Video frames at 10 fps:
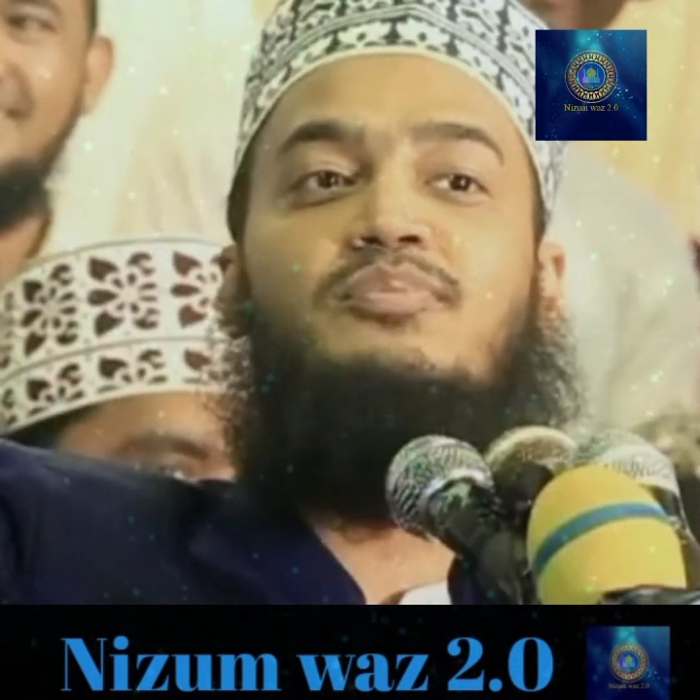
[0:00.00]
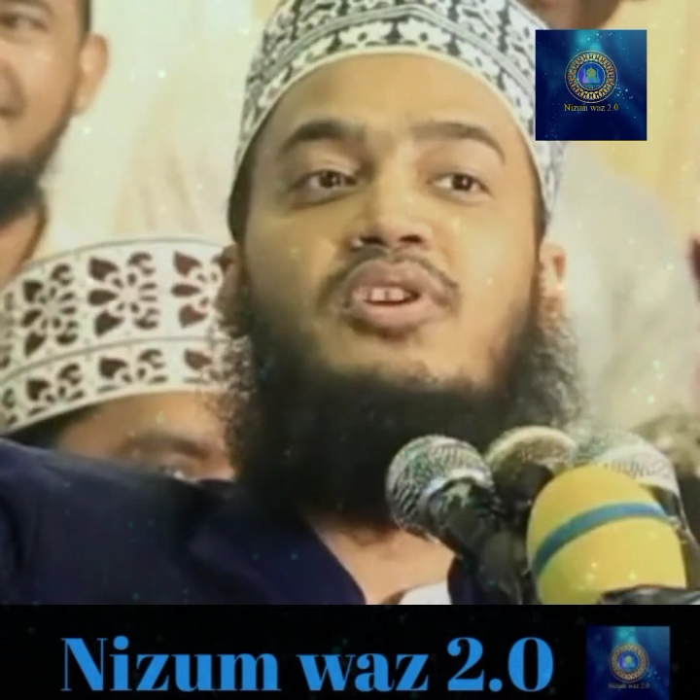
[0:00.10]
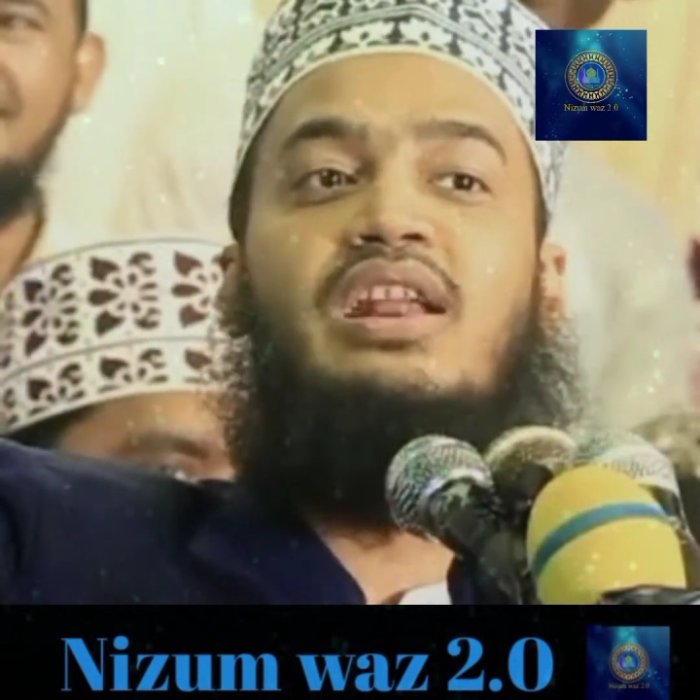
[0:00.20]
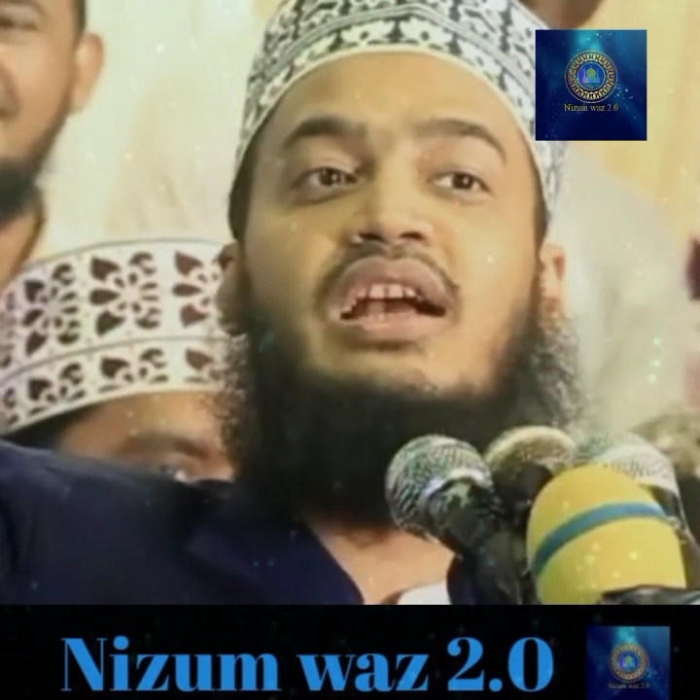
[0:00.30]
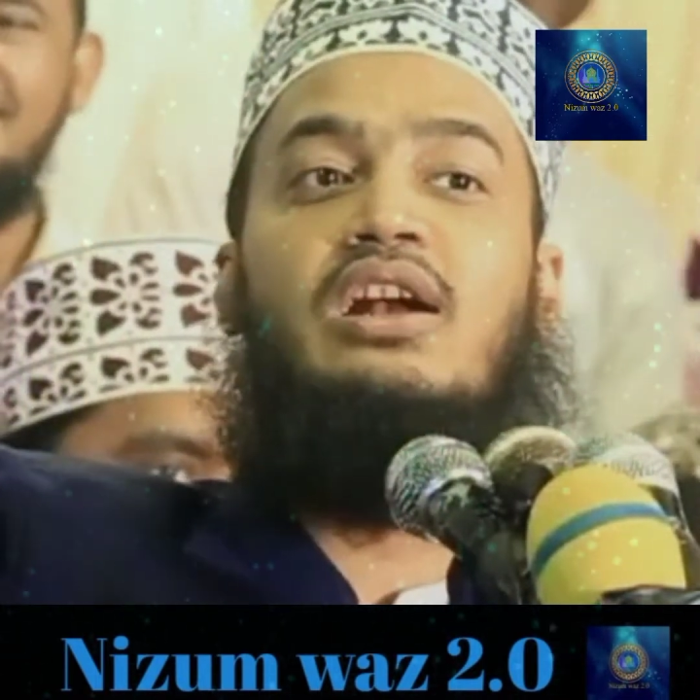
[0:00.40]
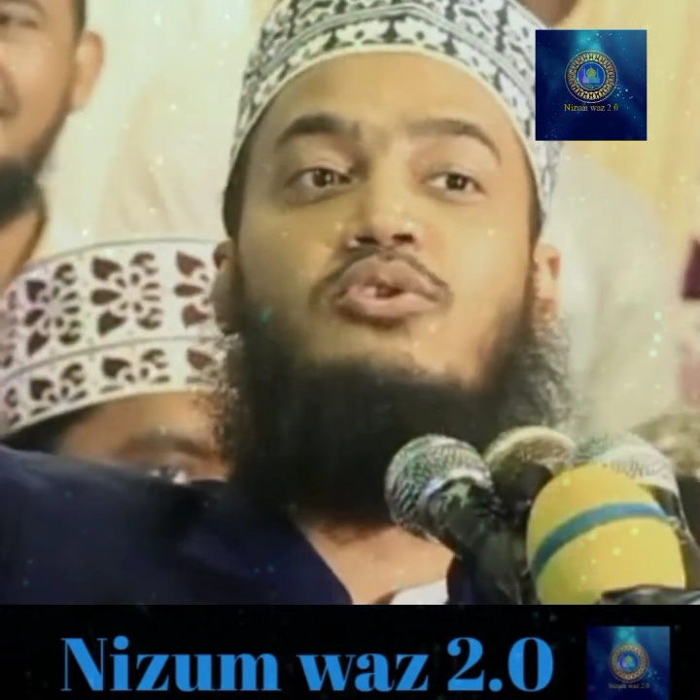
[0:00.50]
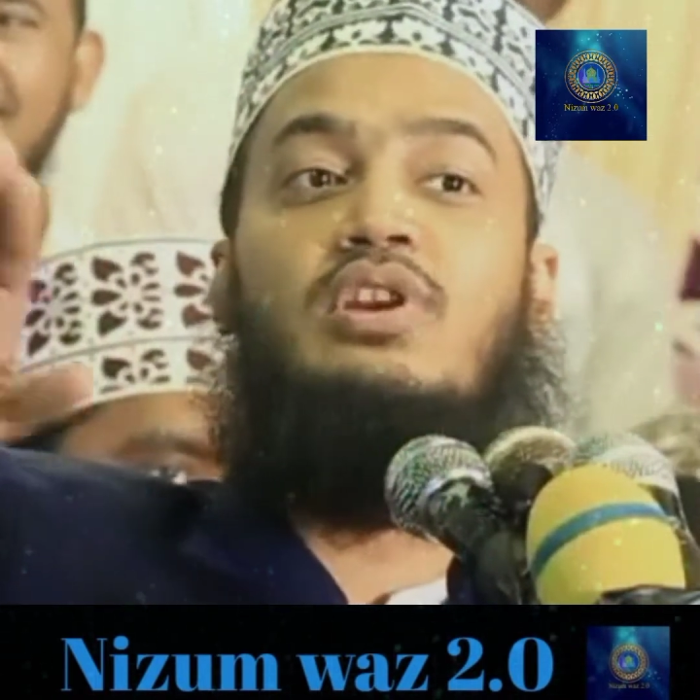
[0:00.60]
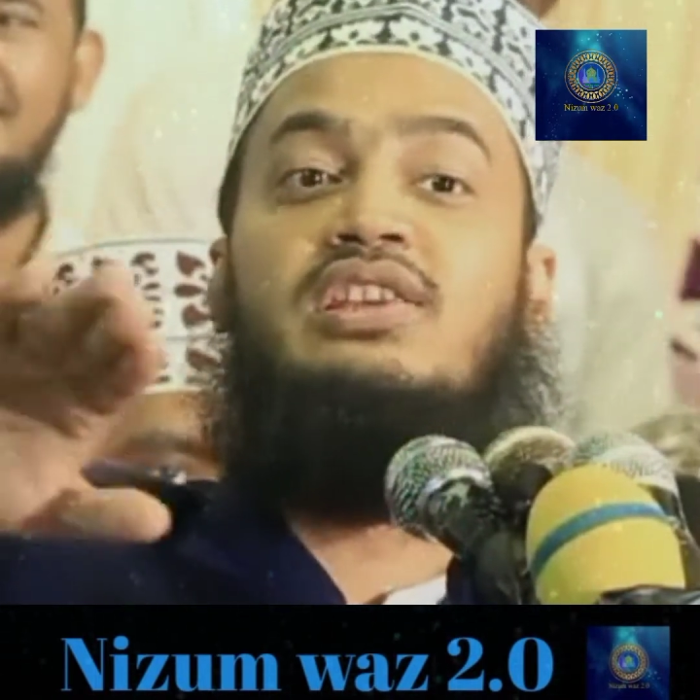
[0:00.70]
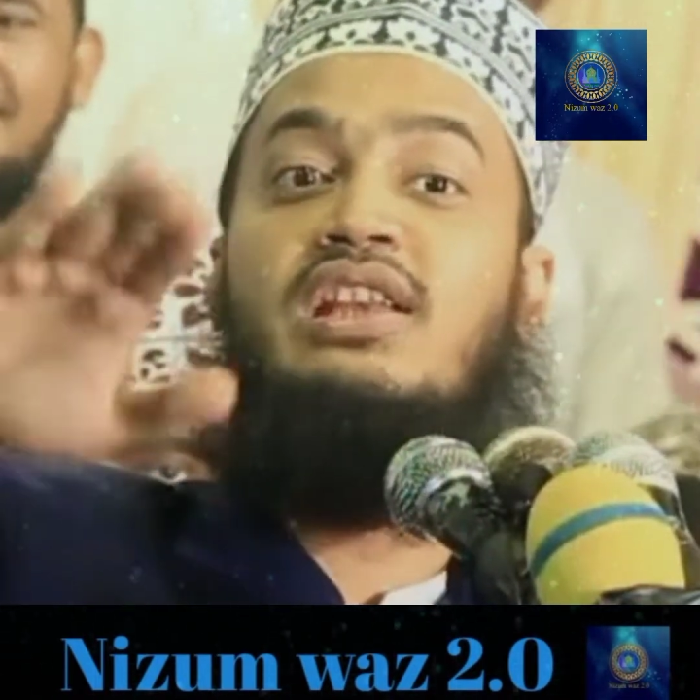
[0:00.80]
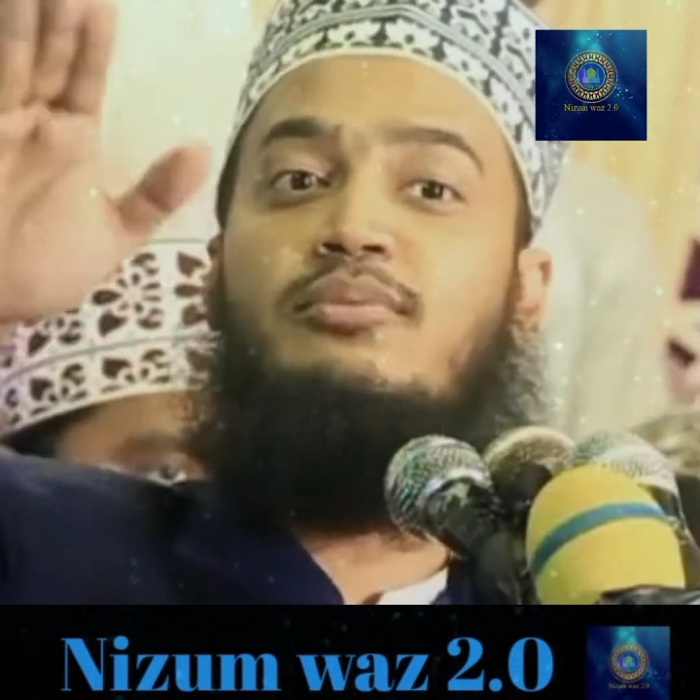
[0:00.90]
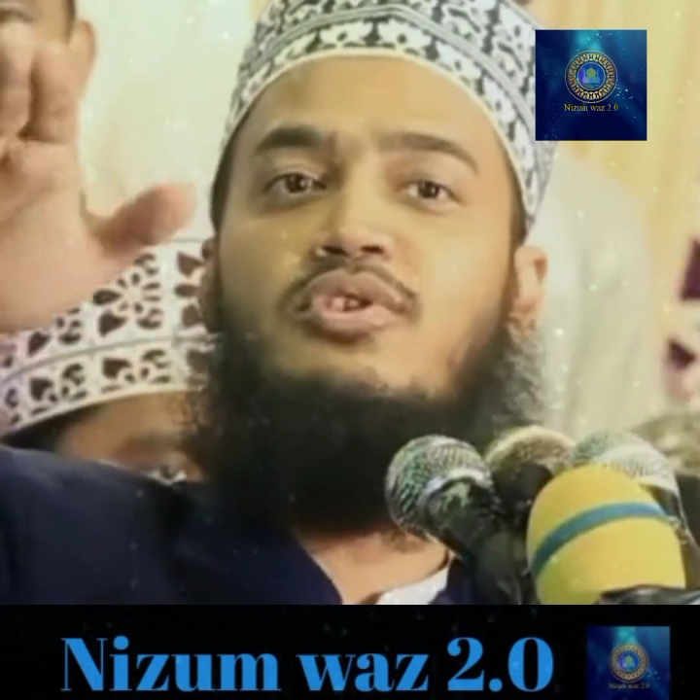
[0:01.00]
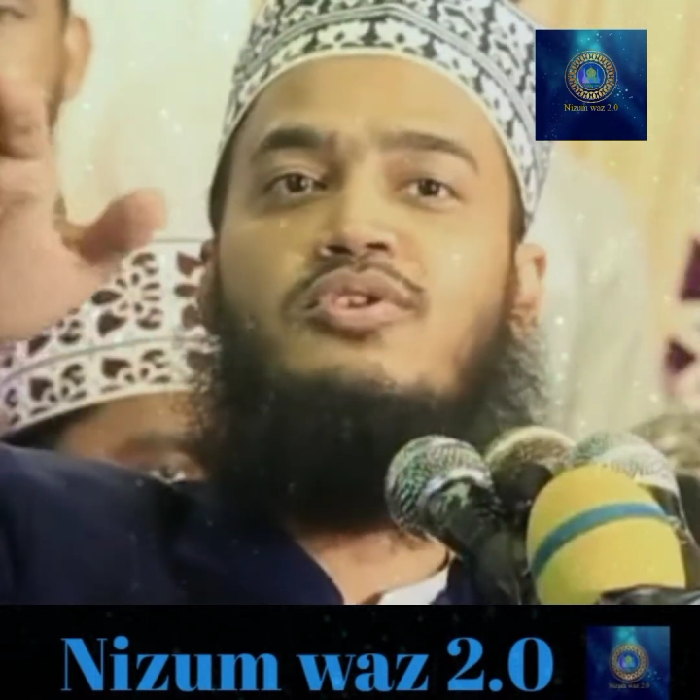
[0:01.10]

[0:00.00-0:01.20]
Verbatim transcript: পড়ালেখা করেছেন এবং